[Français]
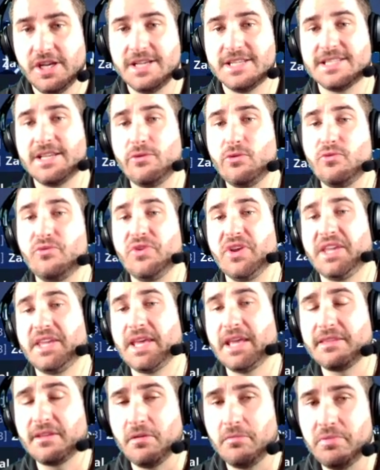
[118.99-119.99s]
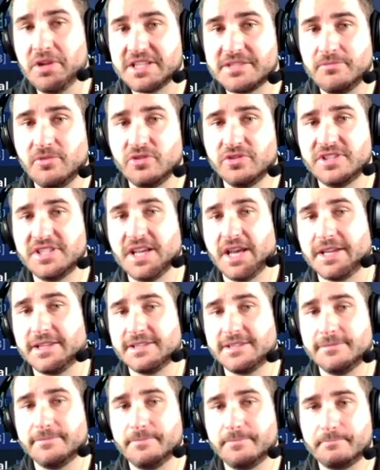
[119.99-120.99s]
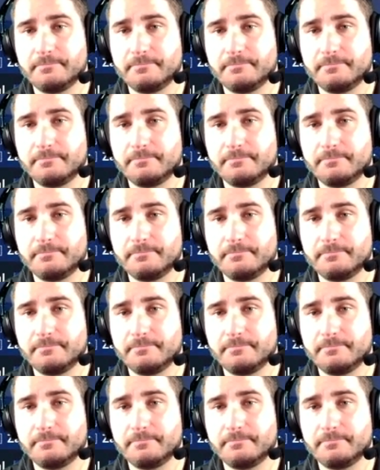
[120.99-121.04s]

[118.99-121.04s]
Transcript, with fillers: Ça vous fait 4 emplacements directs.